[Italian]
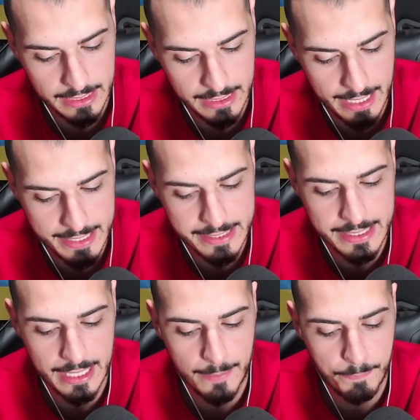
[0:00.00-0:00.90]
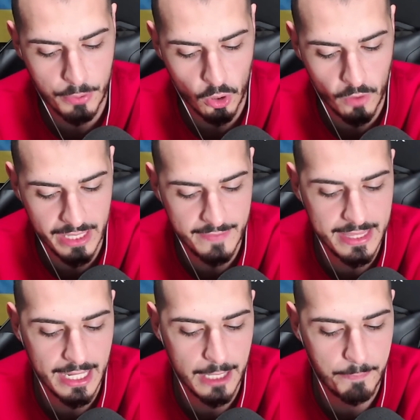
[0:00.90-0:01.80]
di destra prova ad
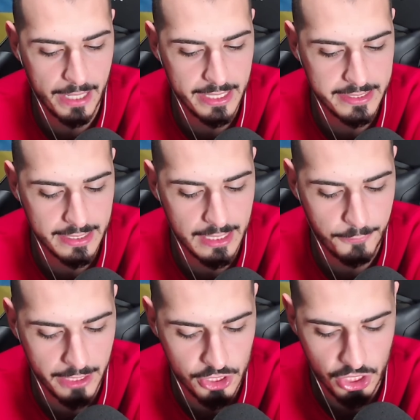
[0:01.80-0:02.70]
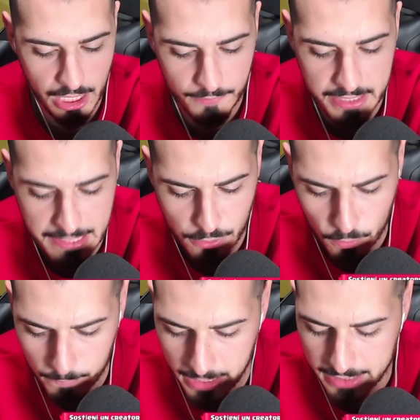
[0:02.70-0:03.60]
evitare il predict delle frecce che l'avversario
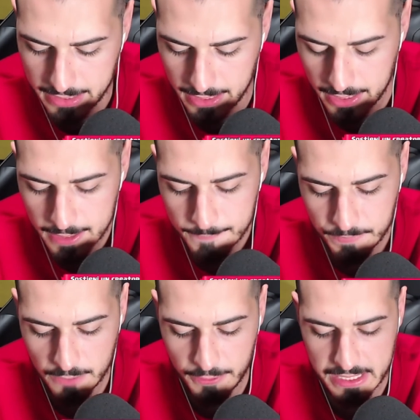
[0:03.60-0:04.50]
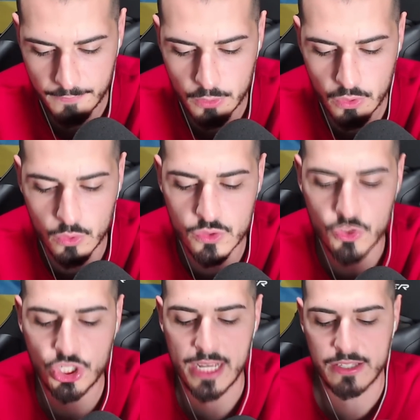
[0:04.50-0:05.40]
non mette. Difesa avvenuta con
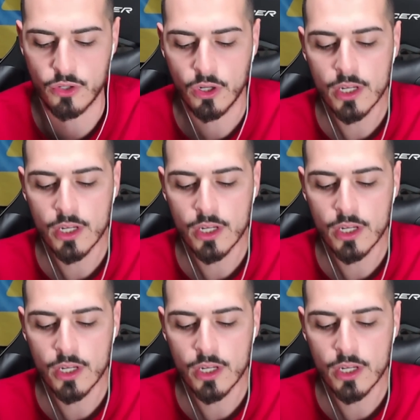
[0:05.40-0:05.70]
successo.